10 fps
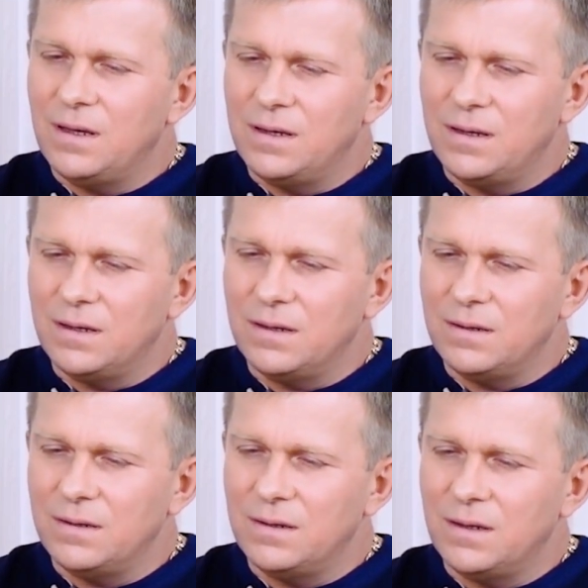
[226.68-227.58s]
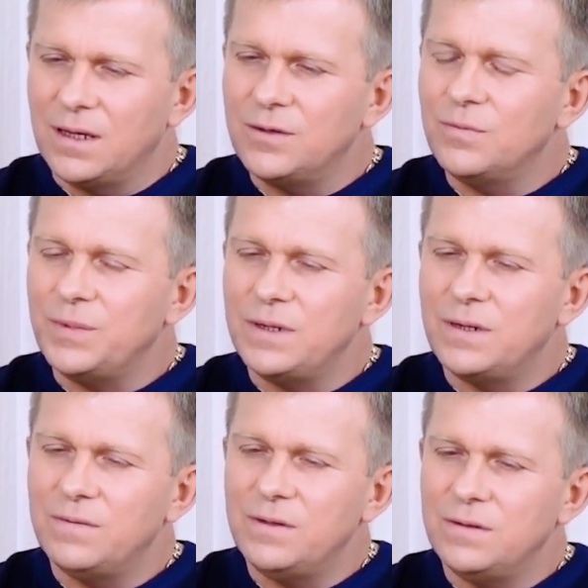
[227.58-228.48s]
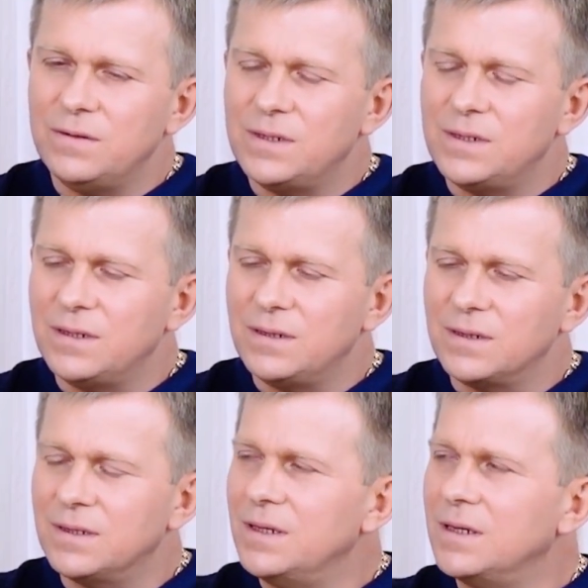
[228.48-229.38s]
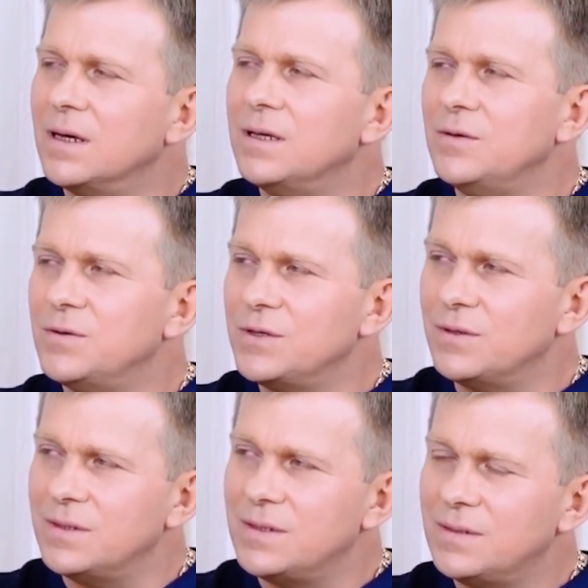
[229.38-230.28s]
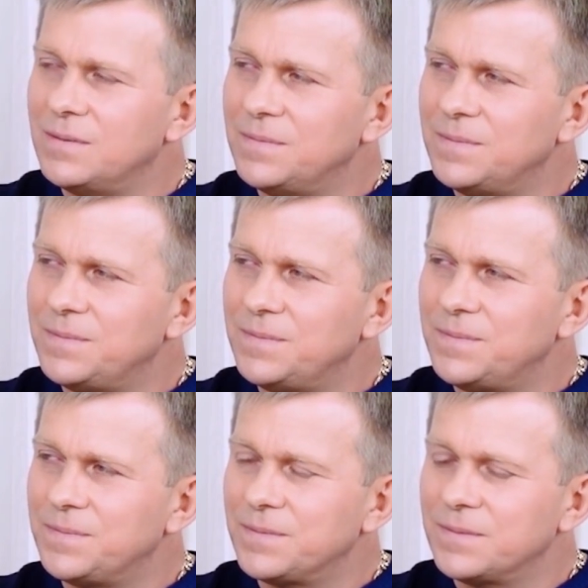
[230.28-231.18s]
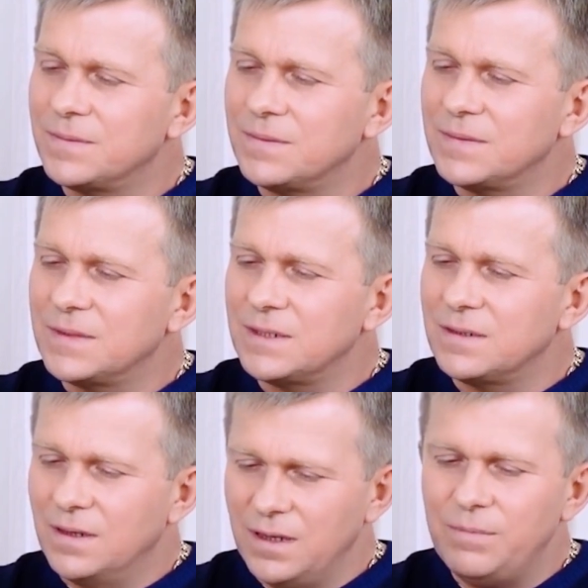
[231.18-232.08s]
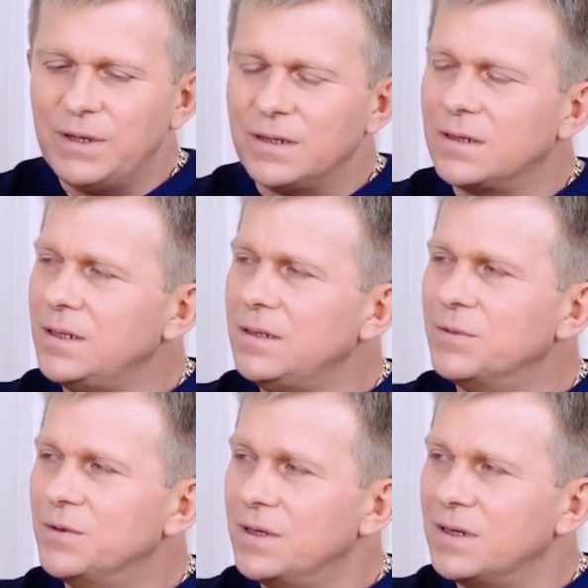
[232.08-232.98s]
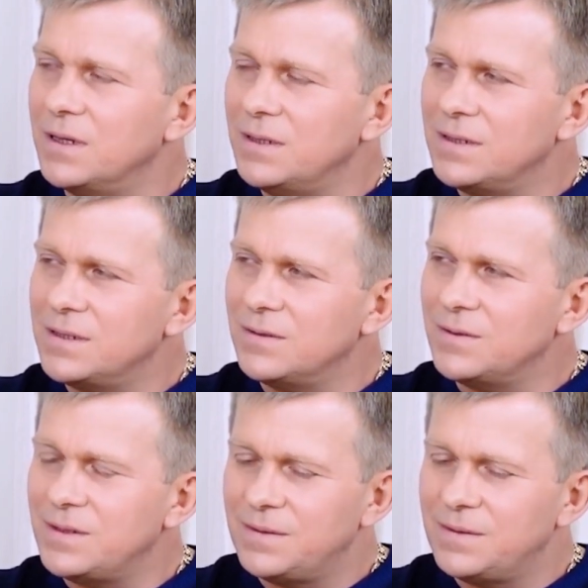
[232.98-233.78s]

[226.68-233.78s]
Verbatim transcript: equivale alla respirazione del sole, precisamente al ritmo della respirazione del sole.